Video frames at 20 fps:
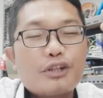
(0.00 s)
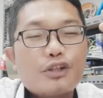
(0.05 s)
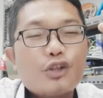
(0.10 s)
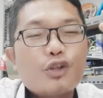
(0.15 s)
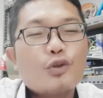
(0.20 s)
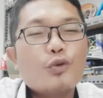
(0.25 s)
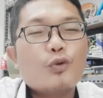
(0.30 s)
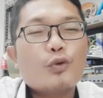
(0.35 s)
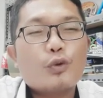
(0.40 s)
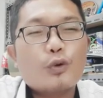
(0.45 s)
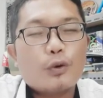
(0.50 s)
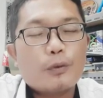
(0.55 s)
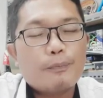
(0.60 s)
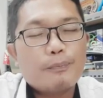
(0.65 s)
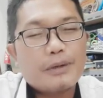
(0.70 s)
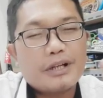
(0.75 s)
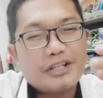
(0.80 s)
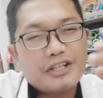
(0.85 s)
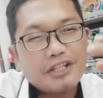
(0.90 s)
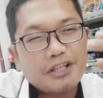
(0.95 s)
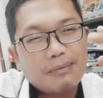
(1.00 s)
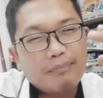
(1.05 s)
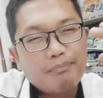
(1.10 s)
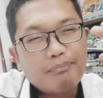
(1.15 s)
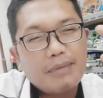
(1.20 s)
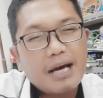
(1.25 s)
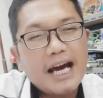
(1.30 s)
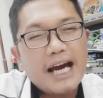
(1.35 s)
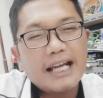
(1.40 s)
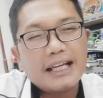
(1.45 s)
syukur
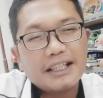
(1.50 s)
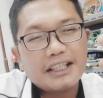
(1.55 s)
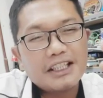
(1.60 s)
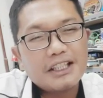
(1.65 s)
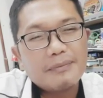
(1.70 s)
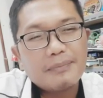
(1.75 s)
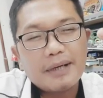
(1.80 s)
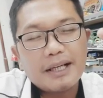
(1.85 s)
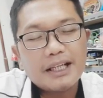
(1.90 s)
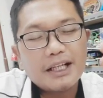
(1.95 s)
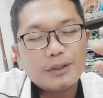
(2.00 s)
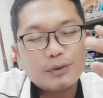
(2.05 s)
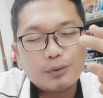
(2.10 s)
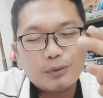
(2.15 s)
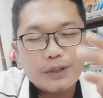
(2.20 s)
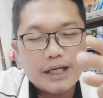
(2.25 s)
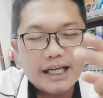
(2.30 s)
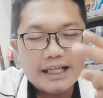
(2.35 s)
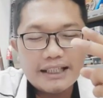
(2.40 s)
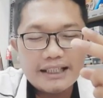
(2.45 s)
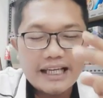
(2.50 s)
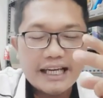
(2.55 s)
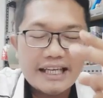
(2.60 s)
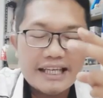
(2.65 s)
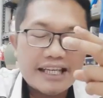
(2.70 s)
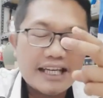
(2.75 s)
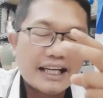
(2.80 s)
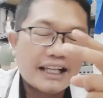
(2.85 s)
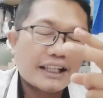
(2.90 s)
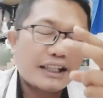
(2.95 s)
persembahan kepada Tuhan dan
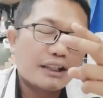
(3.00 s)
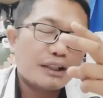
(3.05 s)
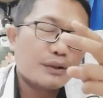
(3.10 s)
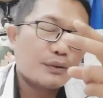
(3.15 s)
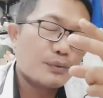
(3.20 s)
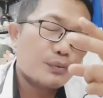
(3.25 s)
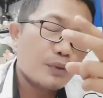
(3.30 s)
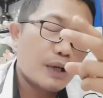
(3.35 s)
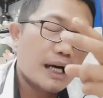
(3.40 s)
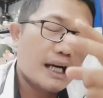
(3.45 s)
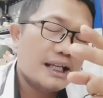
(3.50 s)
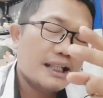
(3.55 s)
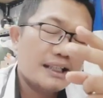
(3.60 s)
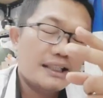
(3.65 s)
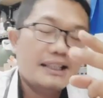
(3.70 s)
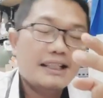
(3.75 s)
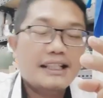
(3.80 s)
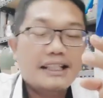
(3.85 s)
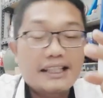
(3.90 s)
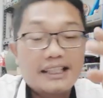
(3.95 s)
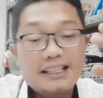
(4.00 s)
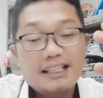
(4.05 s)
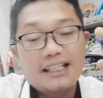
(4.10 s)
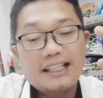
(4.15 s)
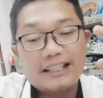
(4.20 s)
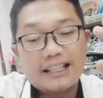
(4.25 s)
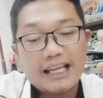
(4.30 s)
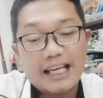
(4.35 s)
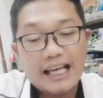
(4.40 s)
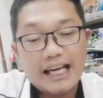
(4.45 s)
yang kedua
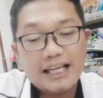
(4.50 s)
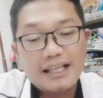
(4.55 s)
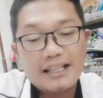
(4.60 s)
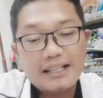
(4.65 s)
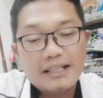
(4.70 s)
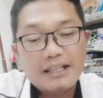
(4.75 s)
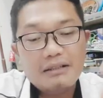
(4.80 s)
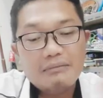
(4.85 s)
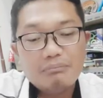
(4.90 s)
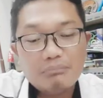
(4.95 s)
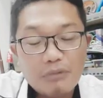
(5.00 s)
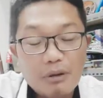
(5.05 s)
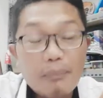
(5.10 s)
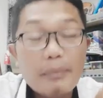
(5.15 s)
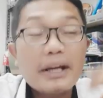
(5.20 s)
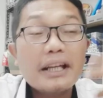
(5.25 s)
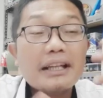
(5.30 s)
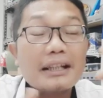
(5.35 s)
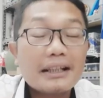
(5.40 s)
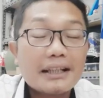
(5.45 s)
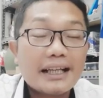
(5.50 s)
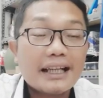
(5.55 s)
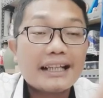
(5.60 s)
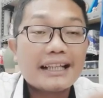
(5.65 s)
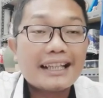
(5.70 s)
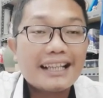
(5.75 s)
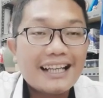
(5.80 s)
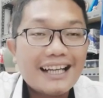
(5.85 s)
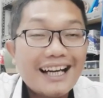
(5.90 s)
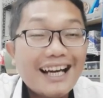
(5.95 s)
adalah
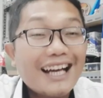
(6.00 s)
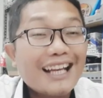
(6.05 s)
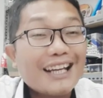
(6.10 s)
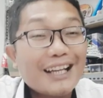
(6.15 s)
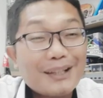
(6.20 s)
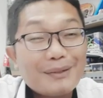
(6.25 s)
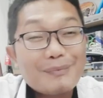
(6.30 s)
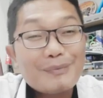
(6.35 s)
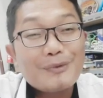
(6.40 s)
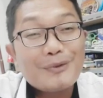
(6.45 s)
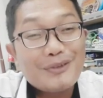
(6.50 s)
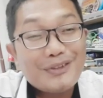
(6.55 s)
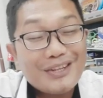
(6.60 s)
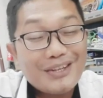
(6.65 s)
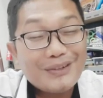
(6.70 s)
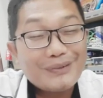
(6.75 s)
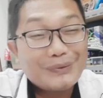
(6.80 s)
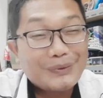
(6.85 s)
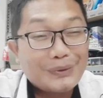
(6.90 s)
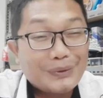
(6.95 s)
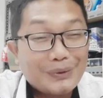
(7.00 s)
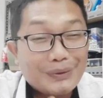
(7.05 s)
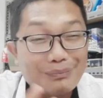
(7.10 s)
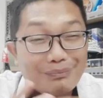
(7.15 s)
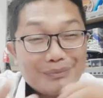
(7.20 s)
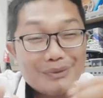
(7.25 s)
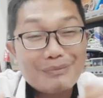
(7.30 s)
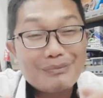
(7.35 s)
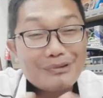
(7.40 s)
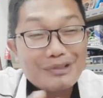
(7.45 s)
memainkan alat musik untuk
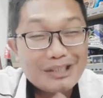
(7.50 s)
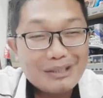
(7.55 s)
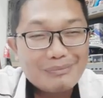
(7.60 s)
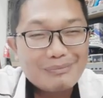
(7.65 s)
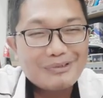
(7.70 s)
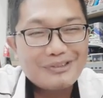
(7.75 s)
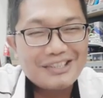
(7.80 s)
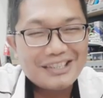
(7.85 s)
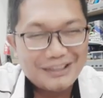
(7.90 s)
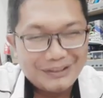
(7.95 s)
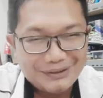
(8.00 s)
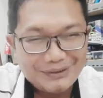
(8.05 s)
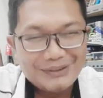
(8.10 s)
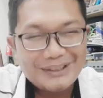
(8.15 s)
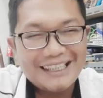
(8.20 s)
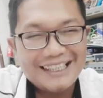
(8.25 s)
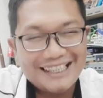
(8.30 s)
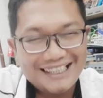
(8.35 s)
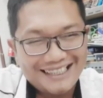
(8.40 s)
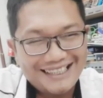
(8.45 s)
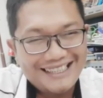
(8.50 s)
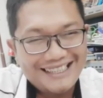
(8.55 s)
memuji-muji Tuhan.